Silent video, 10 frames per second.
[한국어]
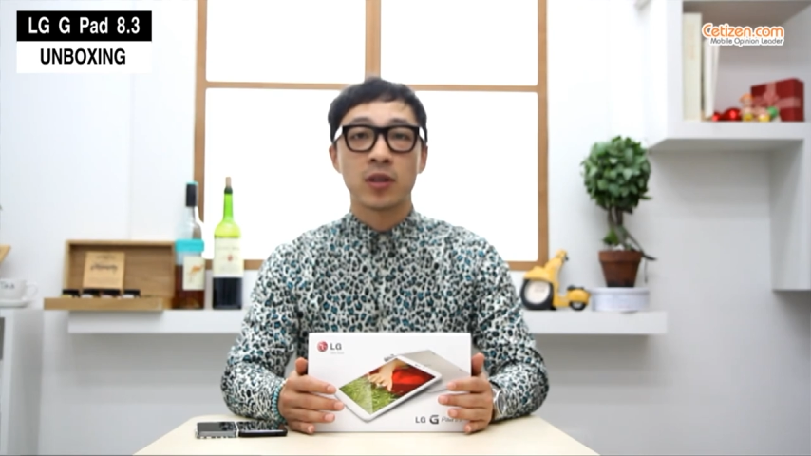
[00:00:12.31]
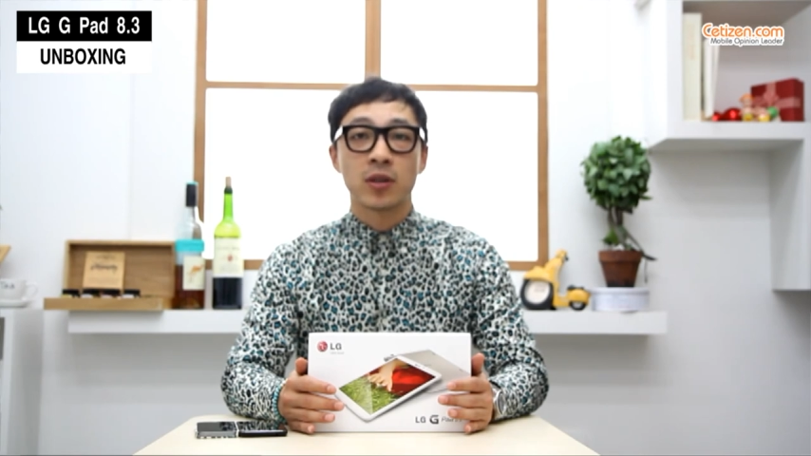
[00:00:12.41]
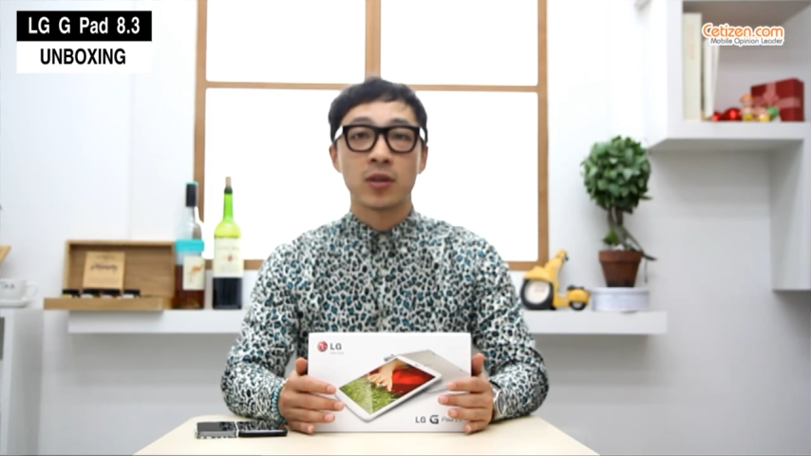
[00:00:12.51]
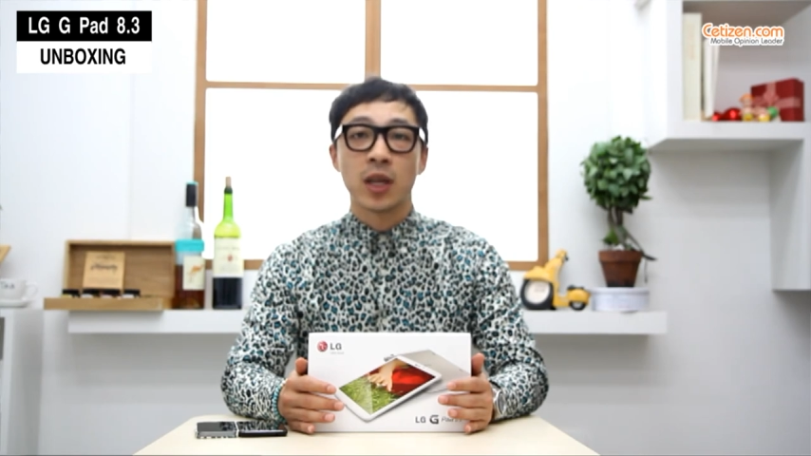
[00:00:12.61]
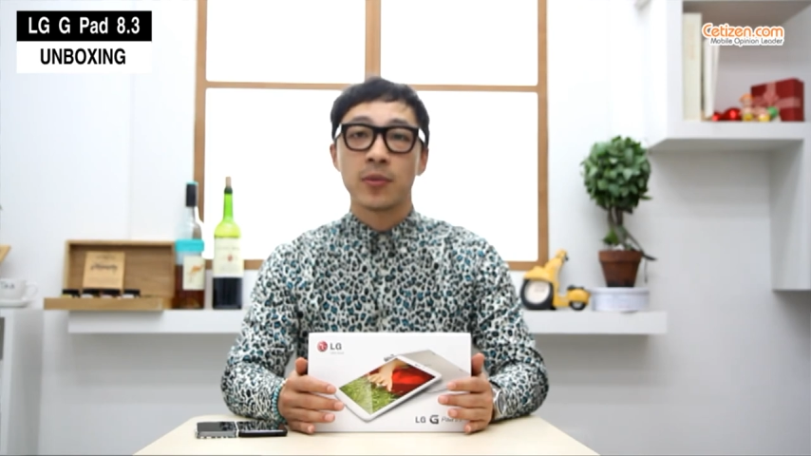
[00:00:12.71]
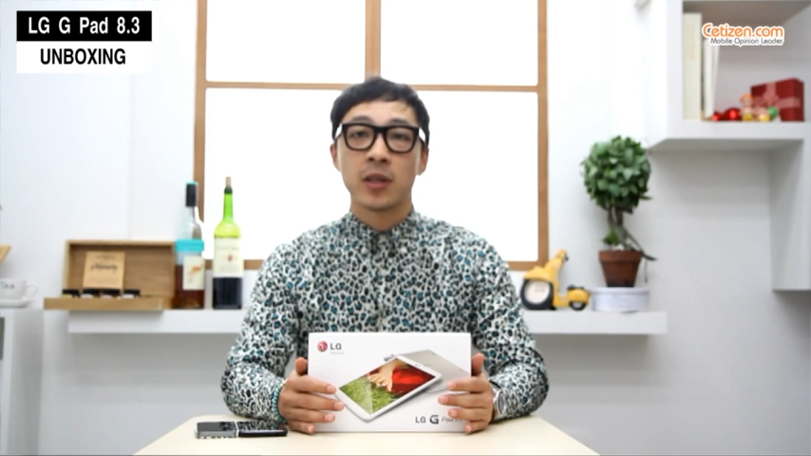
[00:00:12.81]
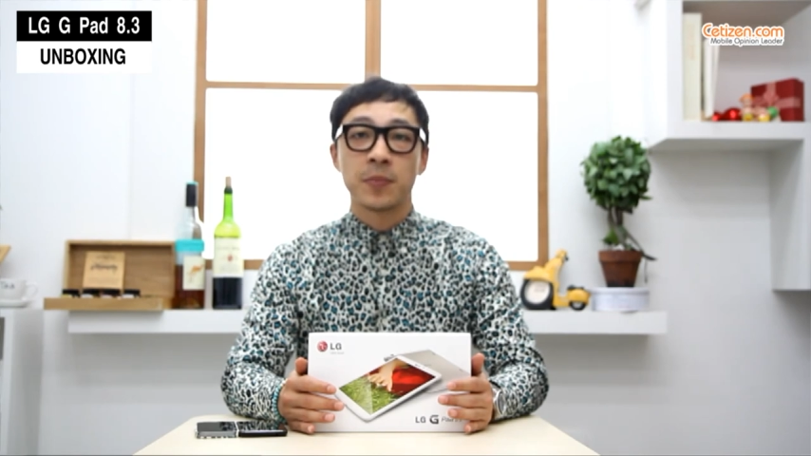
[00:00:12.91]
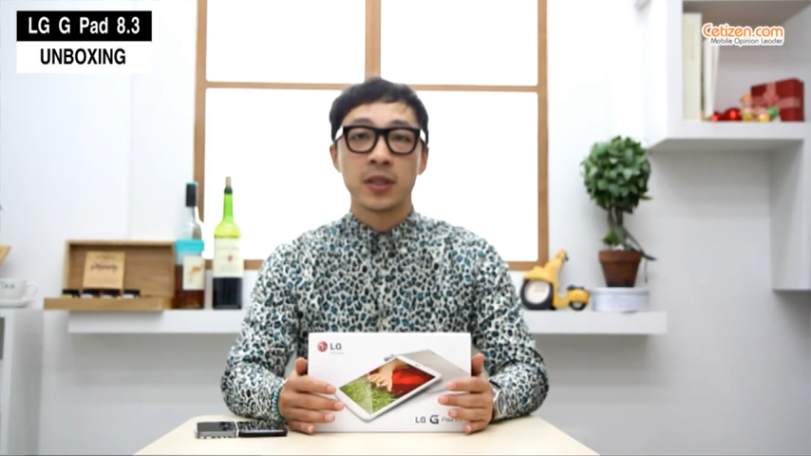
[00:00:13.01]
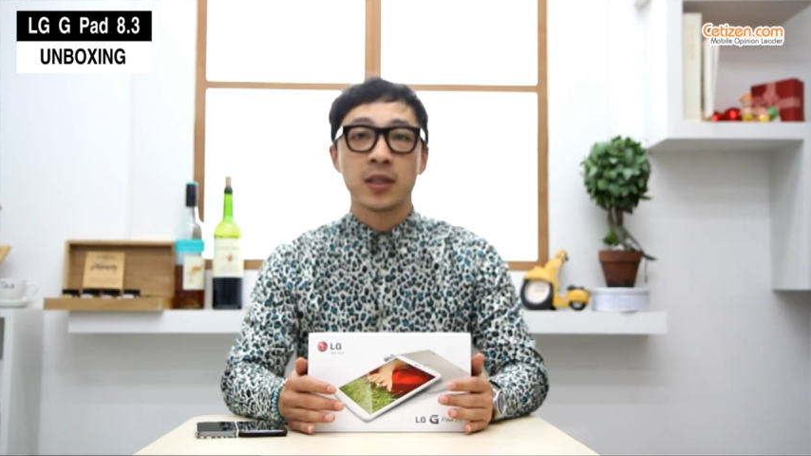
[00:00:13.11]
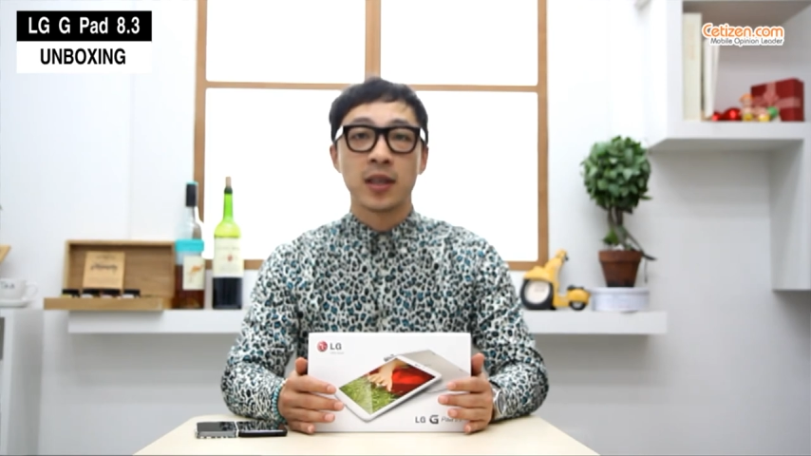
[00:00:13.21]
들었던 태블릿
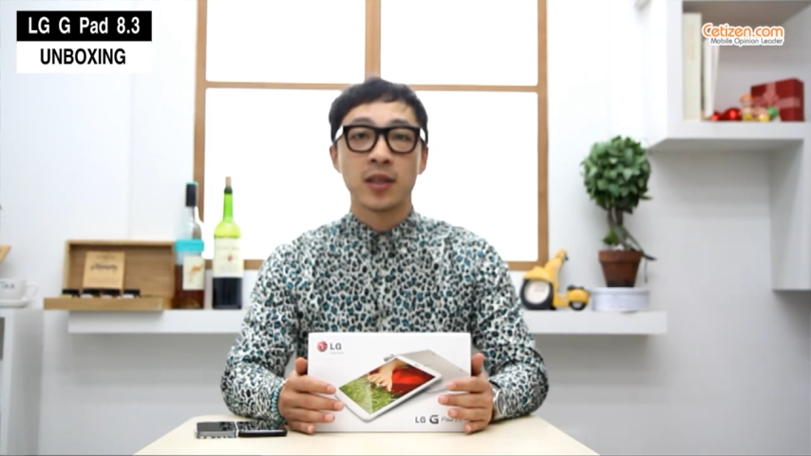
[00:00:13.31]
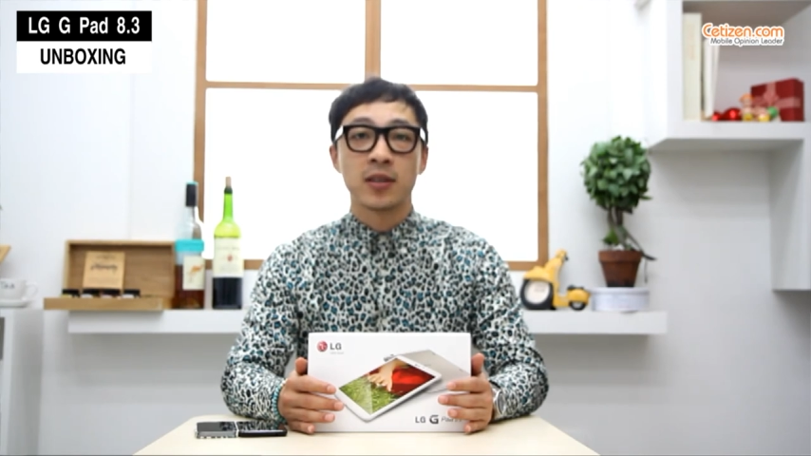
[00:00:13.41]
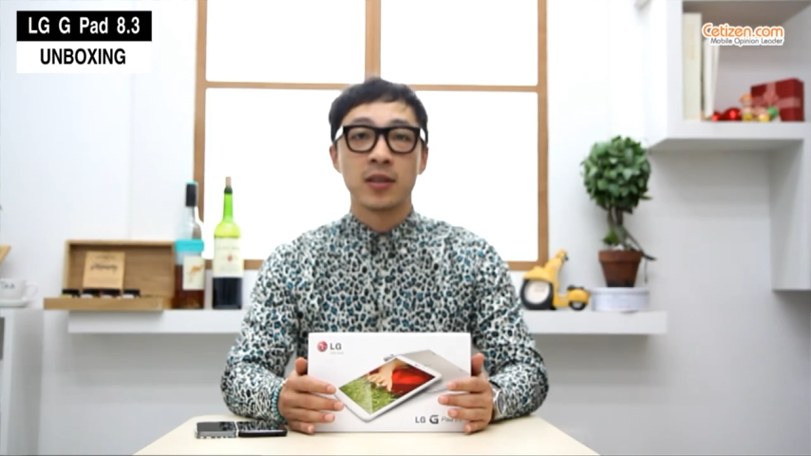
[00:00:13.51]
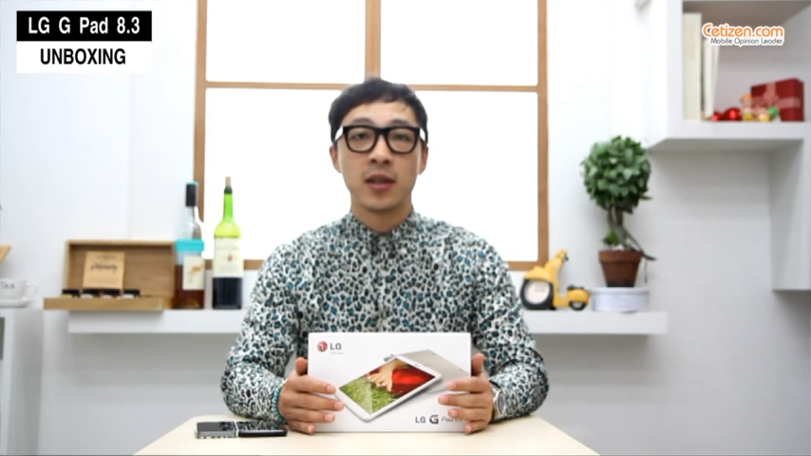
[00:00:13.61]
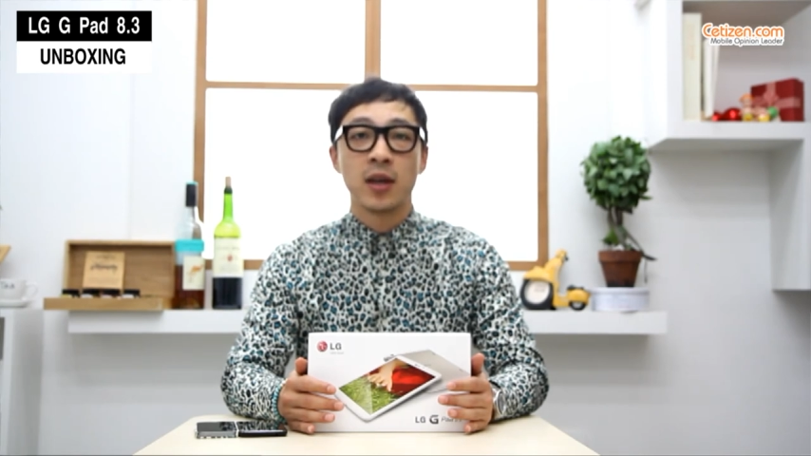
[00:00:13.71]
PC인데요.